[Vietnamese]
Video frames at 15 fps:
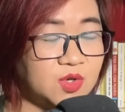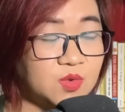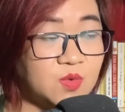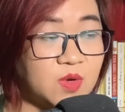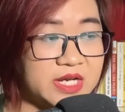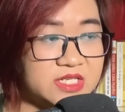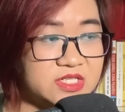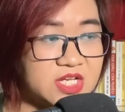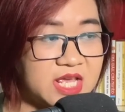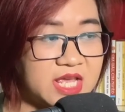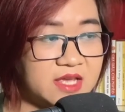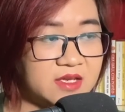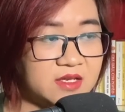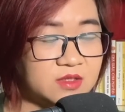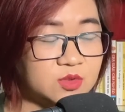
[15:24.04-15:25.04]
Ngoài
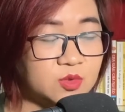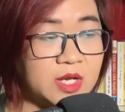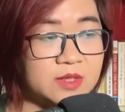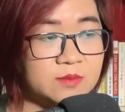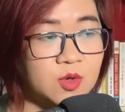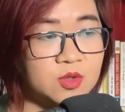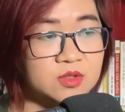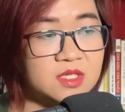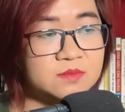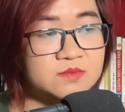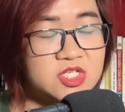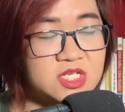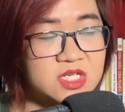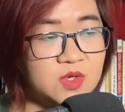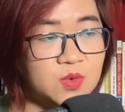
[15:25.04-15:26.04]
ra, toàn bộ tâm
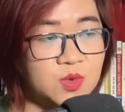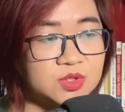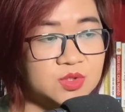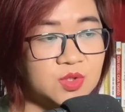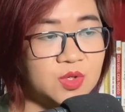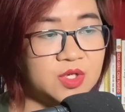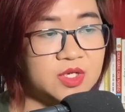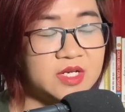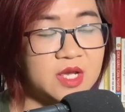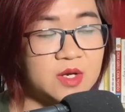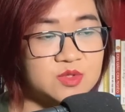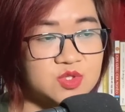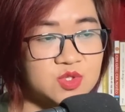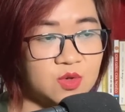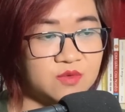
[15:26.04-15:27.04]
trí của tôi
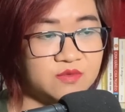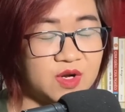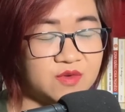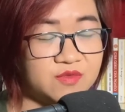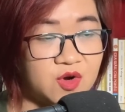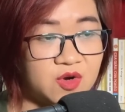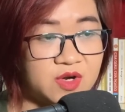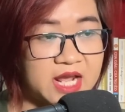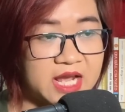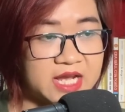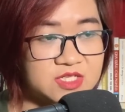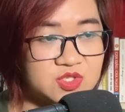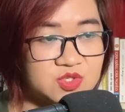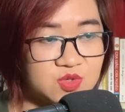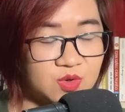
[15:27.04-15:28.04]
đều dồn vào võ
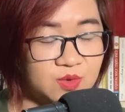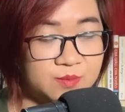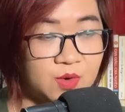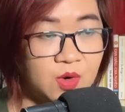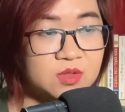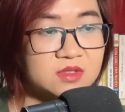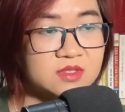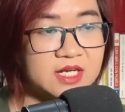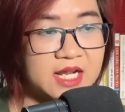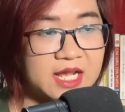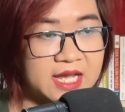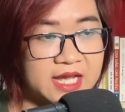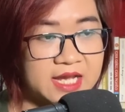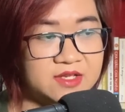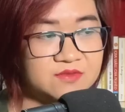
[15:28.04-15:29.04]
đài số 1,
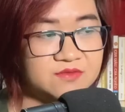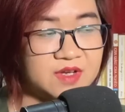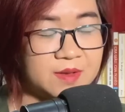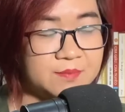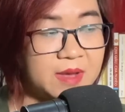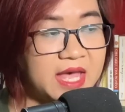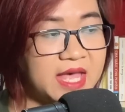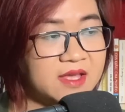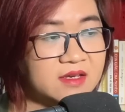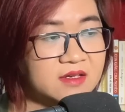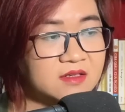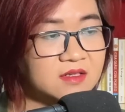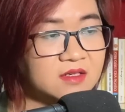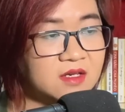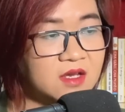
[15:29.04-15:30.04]
2 và 3.
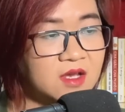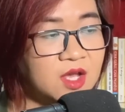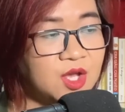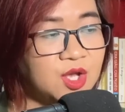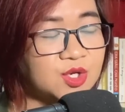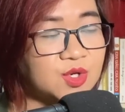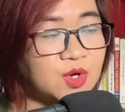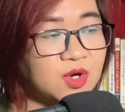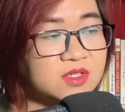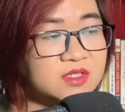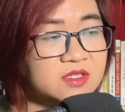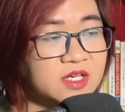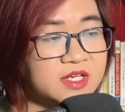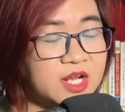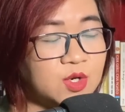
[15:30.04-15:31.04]
Có
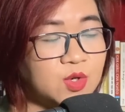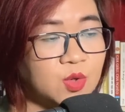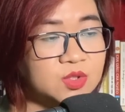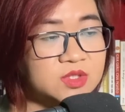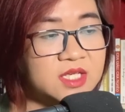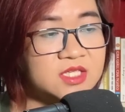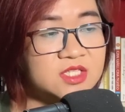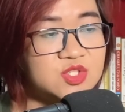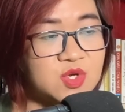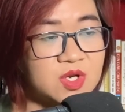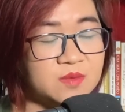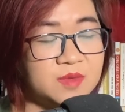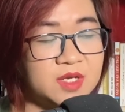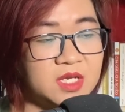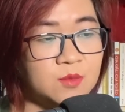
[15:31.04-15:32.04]
người đã cố tình
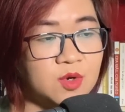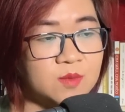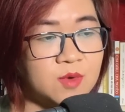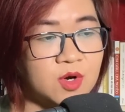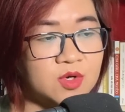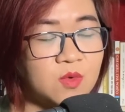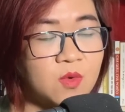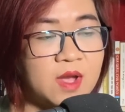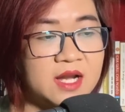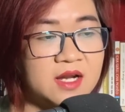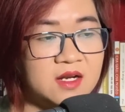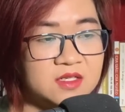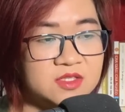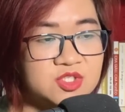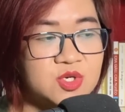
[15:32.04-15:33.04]
chuẩn bị một món quà
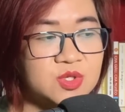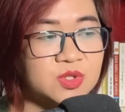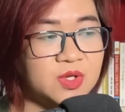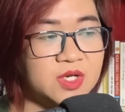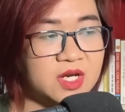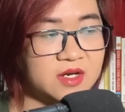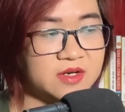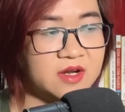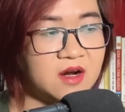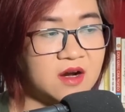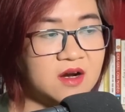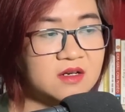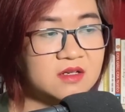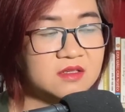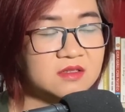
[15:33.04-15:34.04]
lớn cho tôi ở đó.